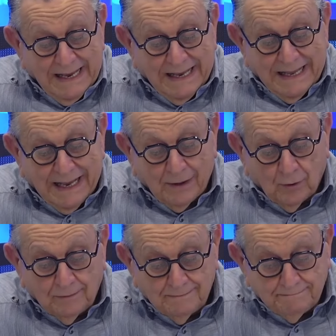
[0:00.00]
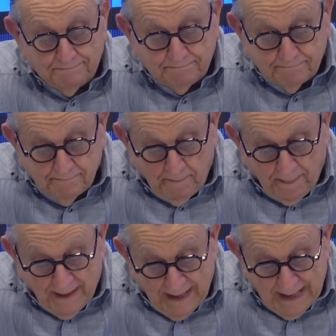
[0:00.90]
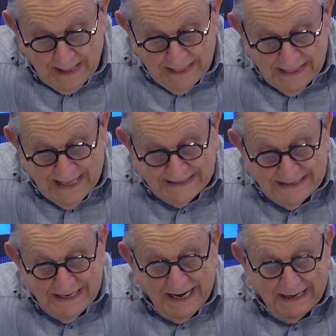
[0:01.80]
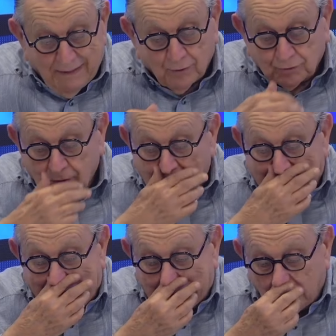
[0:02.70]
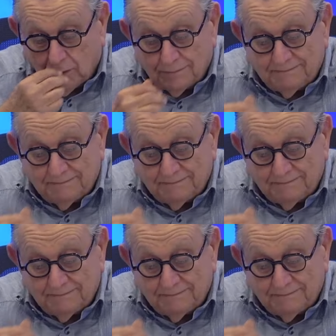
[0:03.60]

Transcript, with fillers: Quiero decirle a la doctora algo